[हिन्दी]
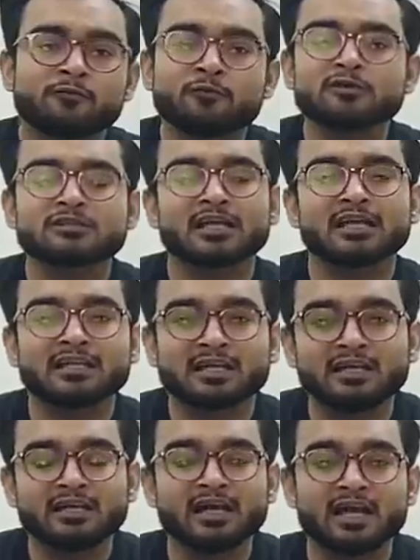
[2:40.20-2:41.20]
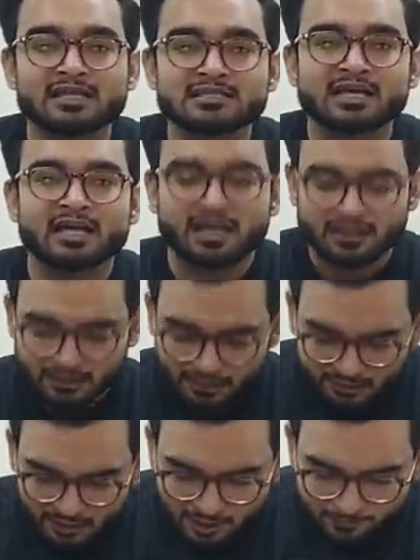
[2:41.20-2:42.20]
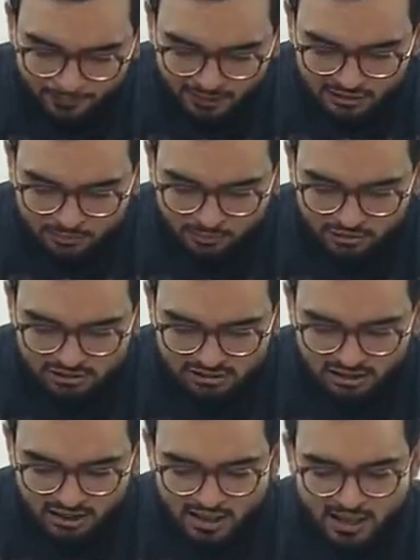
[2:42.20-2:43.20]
वो सही नहीं है ऐसा कहना है यहाँ पे एक्सपोर्ट्स का